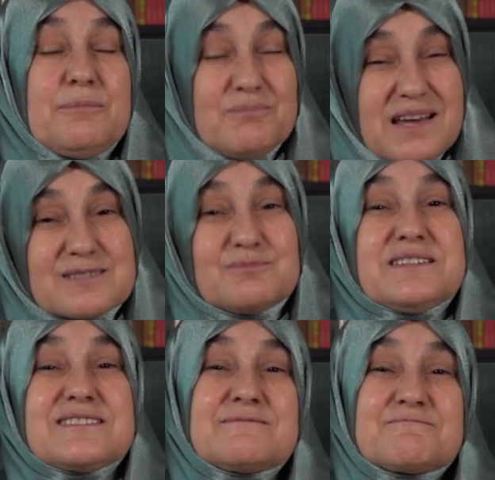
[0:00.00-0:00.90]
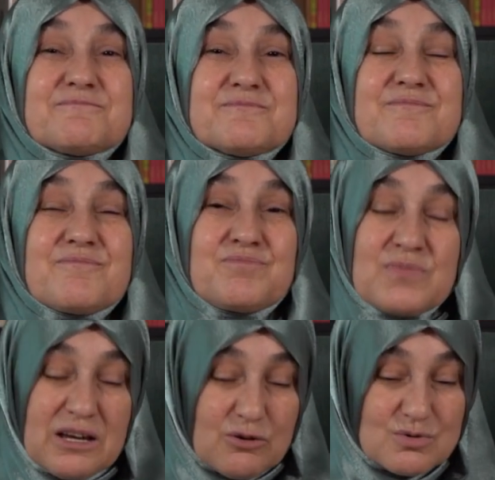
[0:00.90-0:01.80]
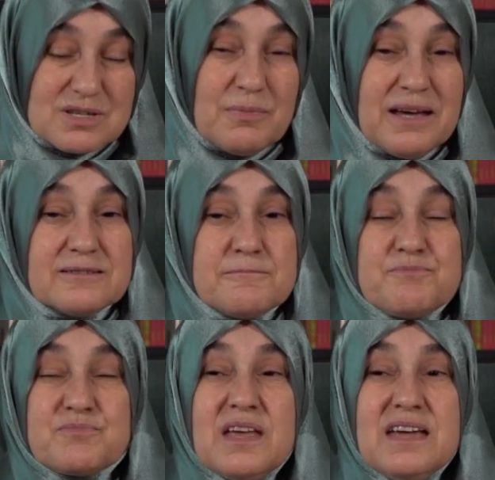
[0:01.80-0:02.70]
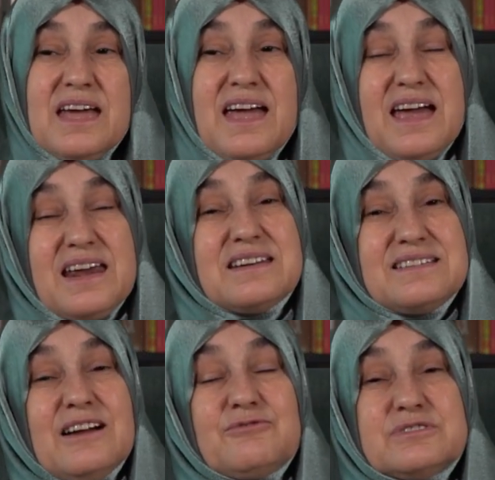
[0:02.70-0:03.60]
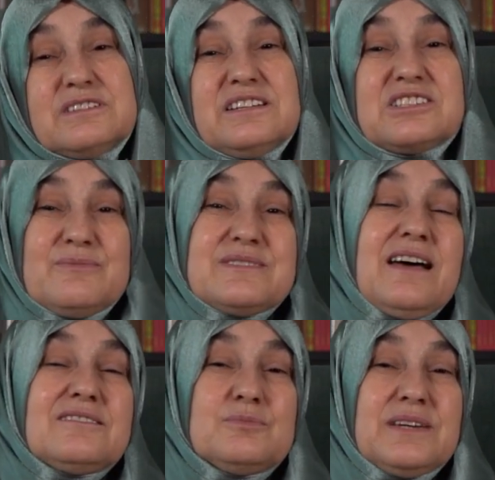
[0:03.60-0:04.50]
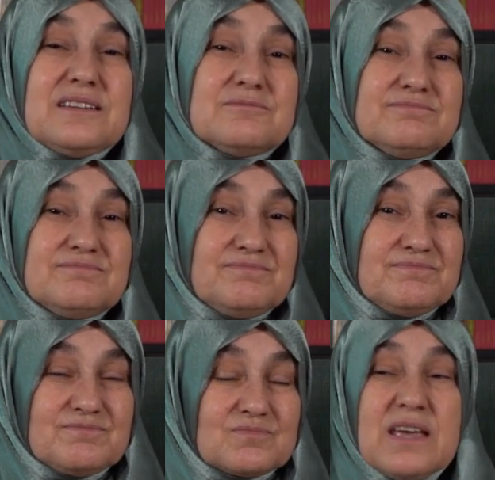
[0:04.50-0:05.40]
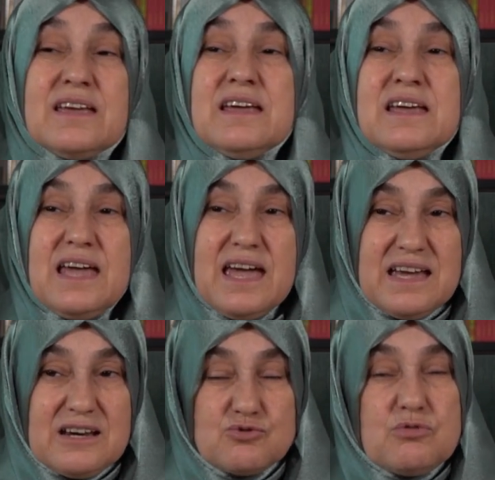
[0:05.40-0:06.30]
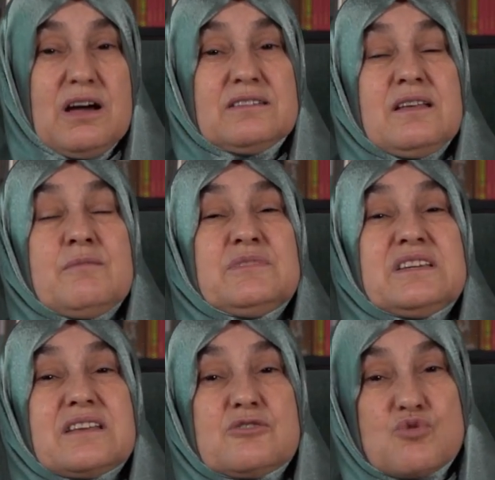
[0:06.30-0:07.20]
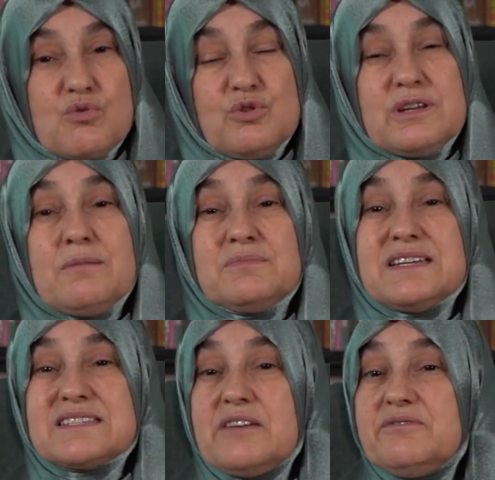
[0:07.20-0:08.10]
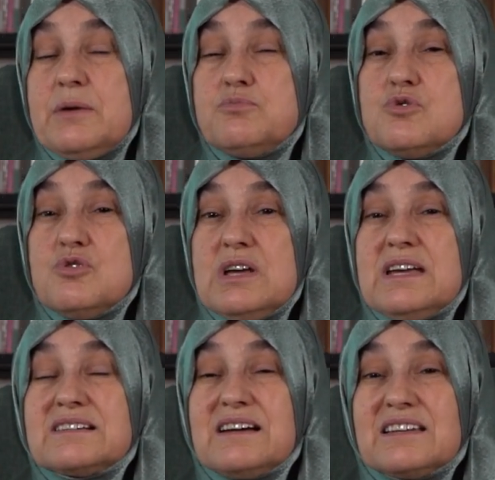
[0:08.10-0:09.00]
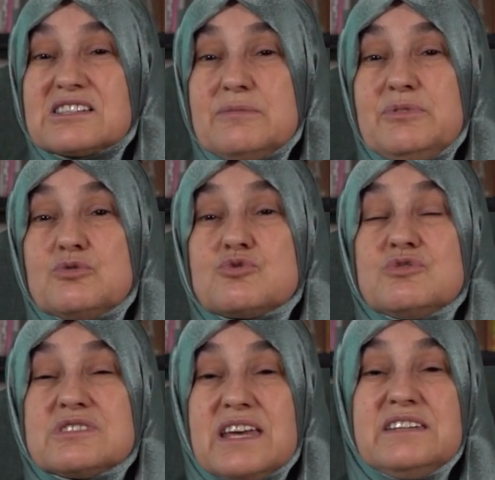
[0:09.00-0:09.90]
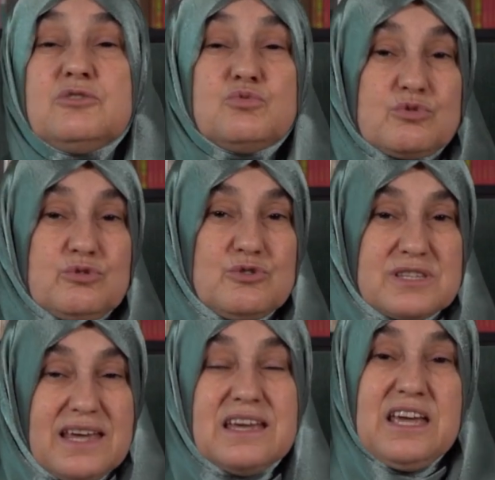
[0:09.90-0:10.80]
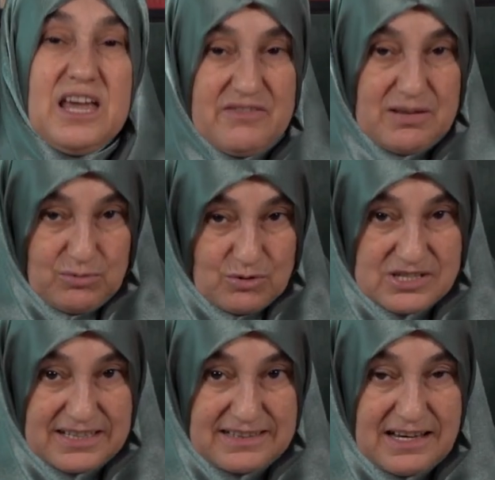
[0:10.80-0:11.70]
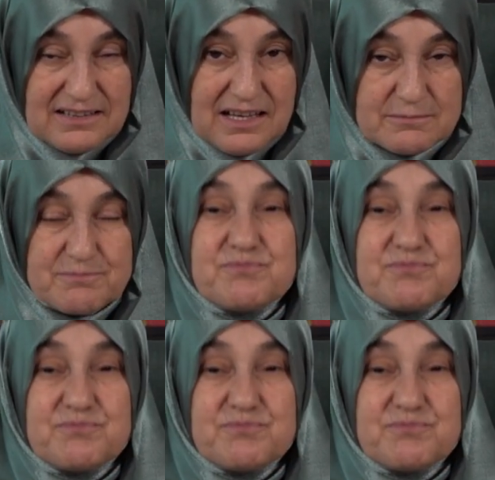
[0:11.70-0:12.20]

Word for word: yapmaz mıyız? O zaman her lafı içimize atmayalım. Eğer çok anlamlıysa, çok önemliyse ve bu kalıcı bir düşüncenin ürünüyse evet bunu ciddiye alalım.